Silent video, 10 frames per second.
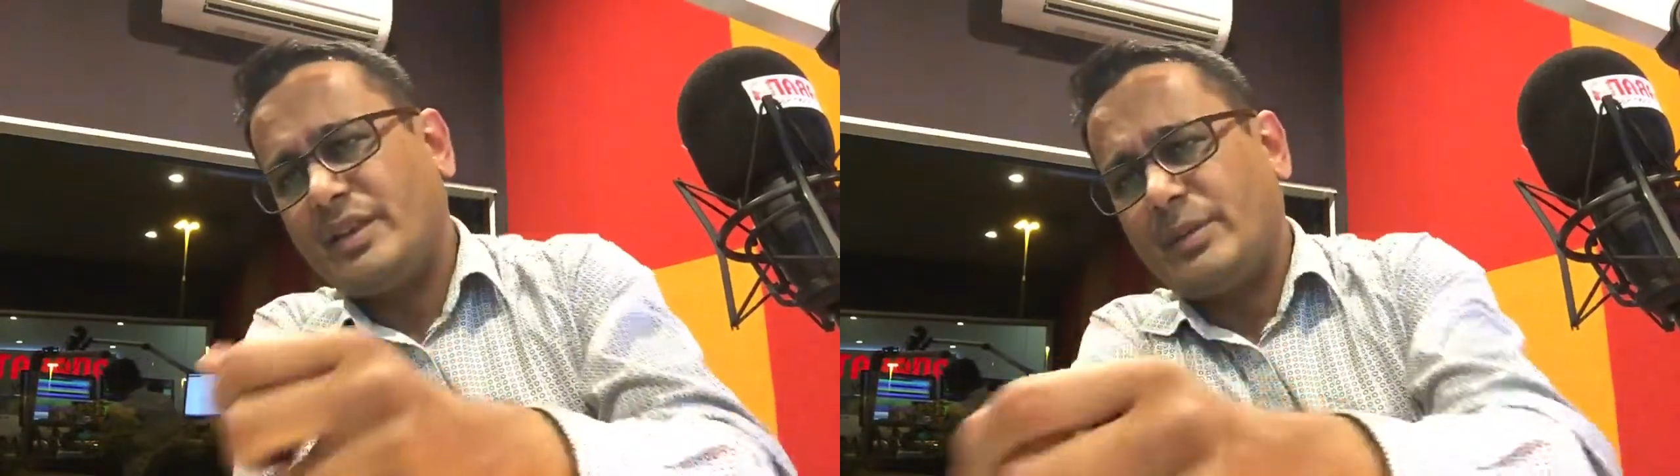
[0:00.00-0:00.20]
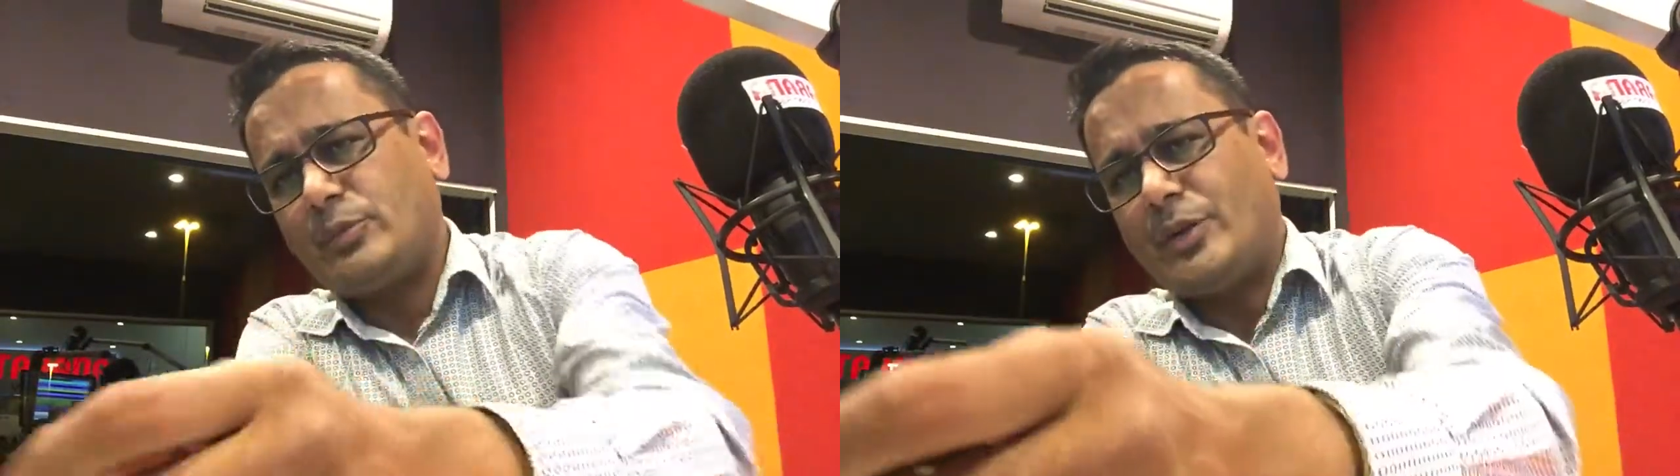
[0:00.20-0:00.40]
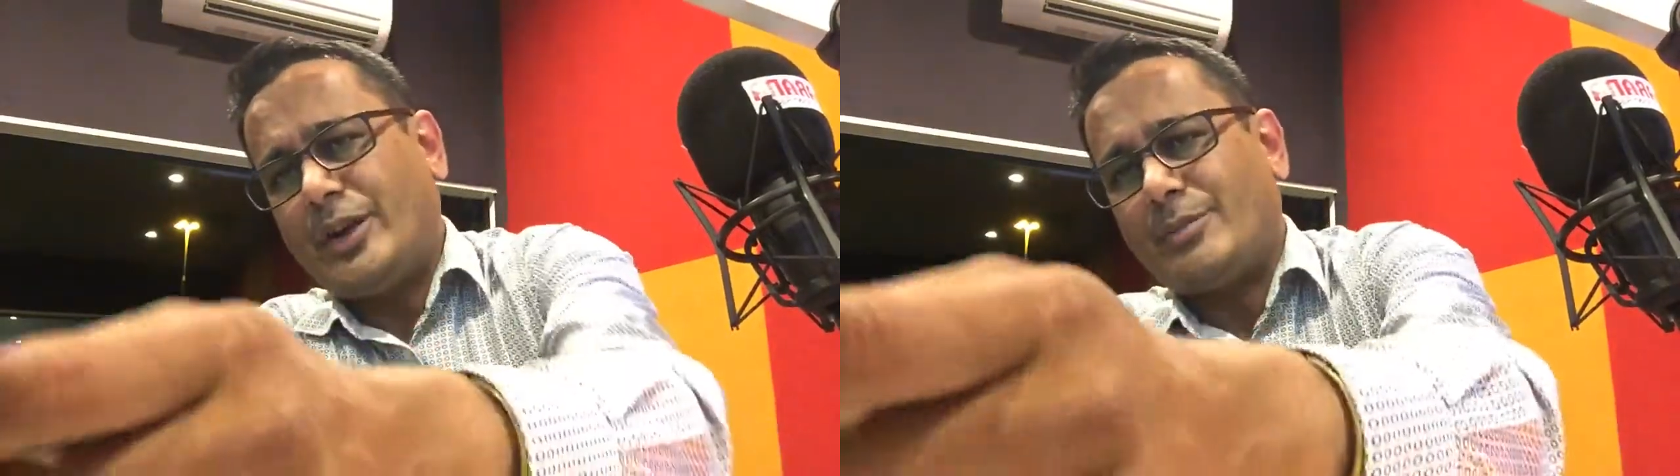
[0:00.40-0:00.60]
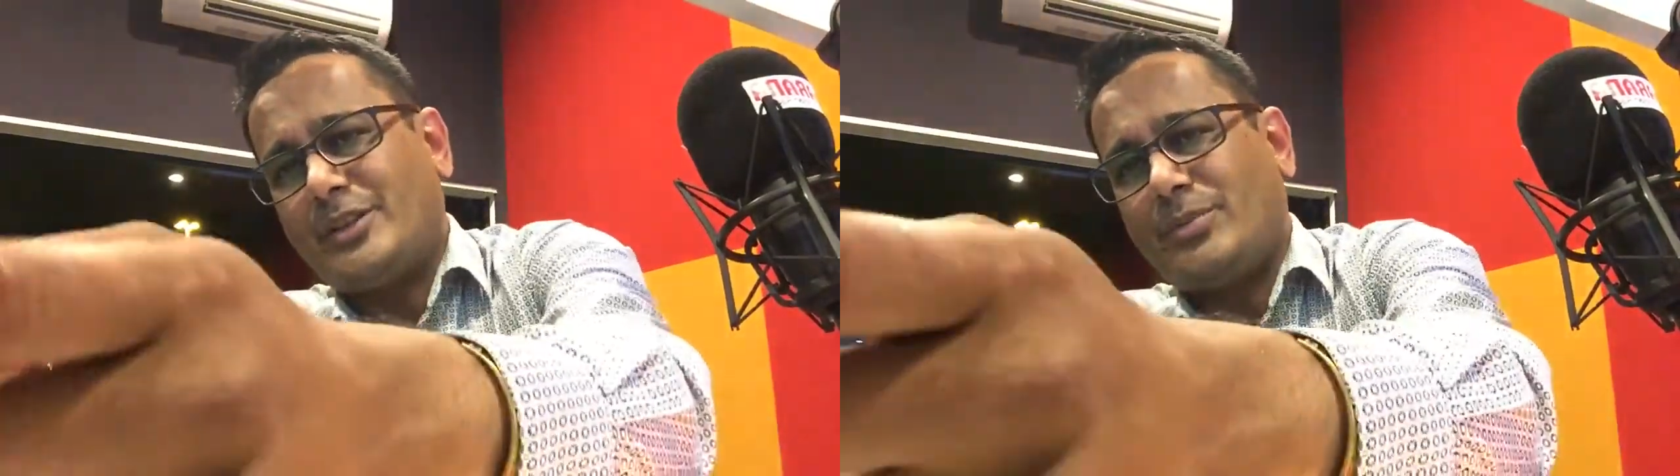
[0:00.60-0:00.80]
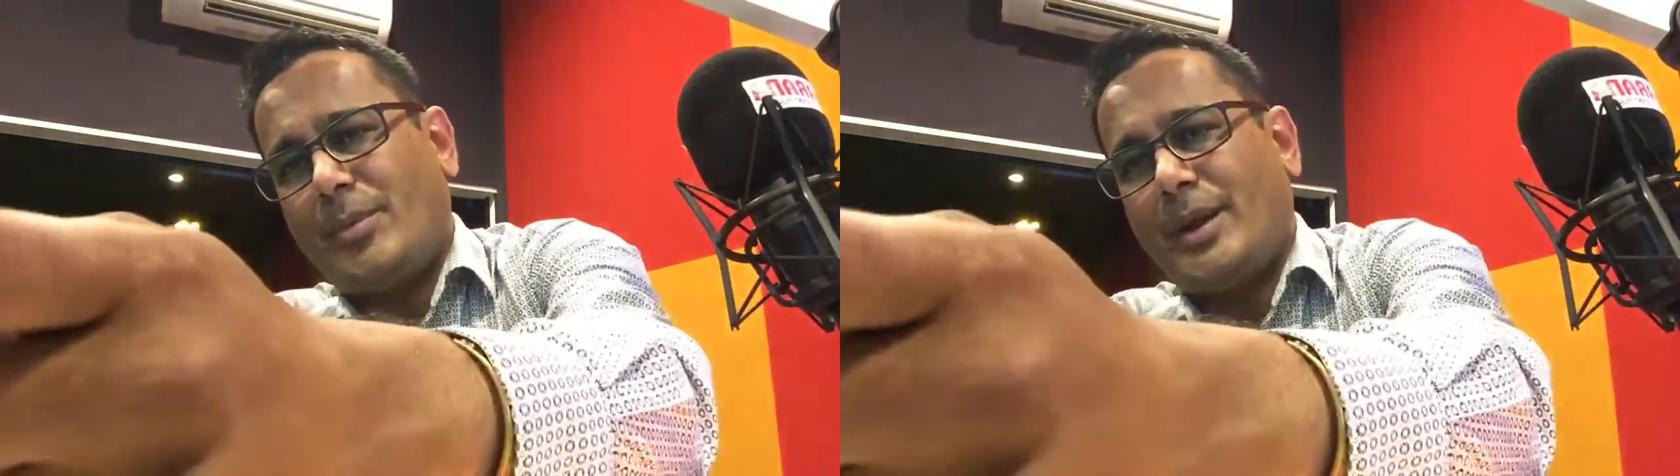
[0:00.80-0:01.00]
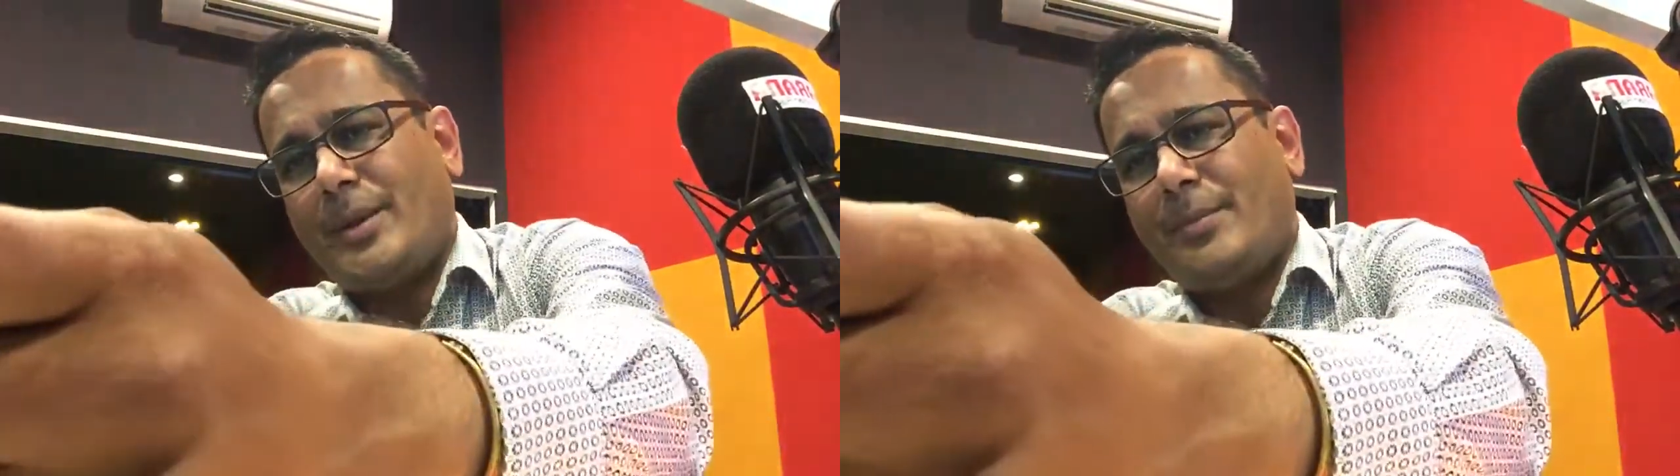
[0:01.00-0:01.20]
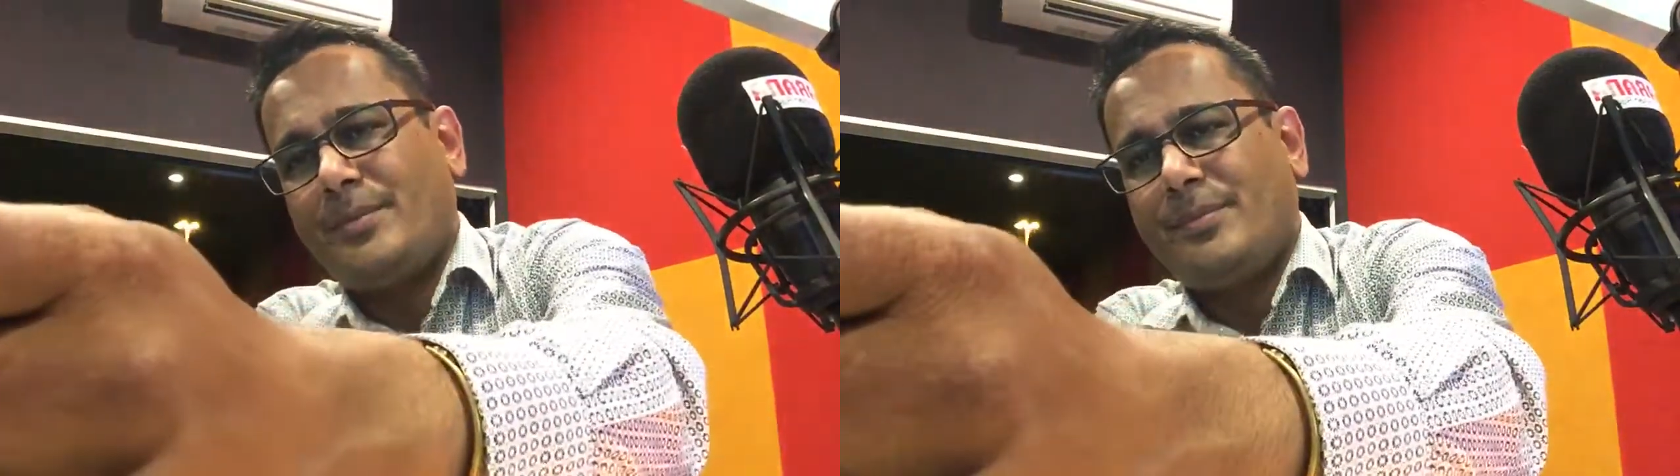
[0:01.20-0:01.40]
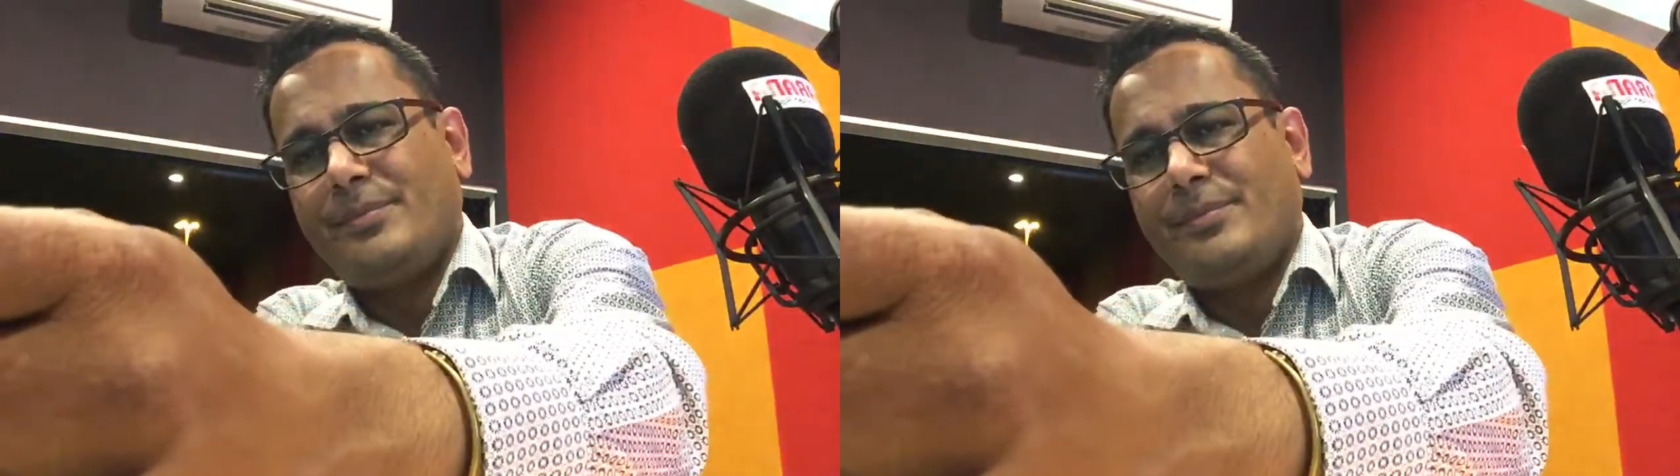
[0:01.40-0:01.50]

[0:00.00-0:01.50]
कीप स्प्रेडिंग दिस बाय